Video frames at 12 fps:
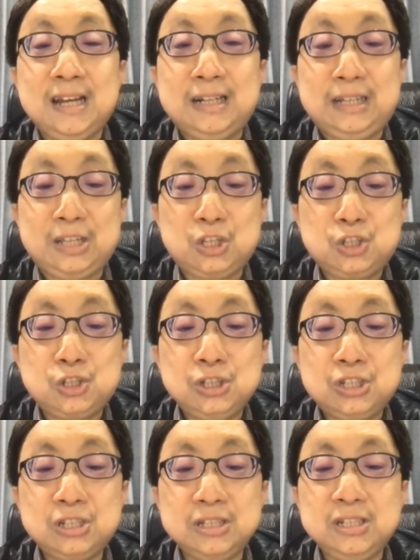你的
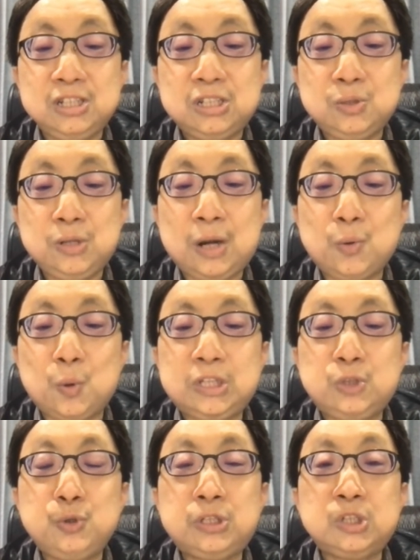支持是让我
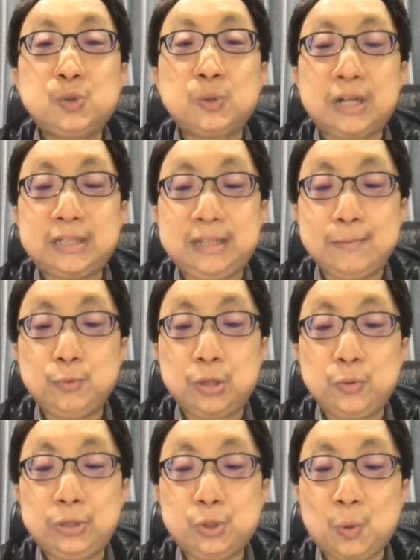继续制作这个节目
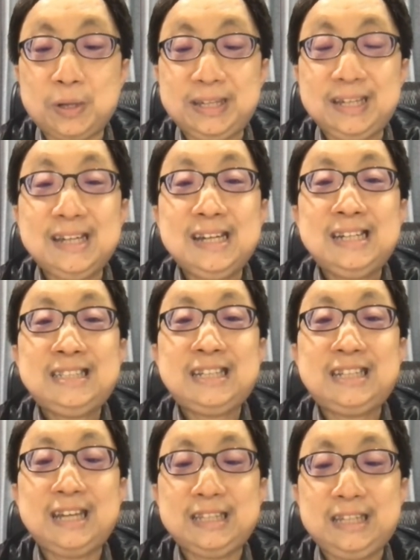的原动力，
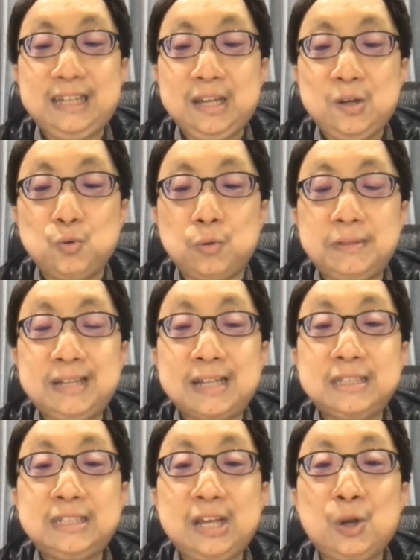谢谢你。我们下
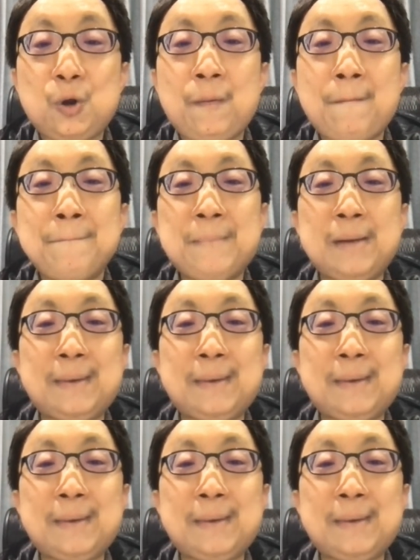次见喽，拜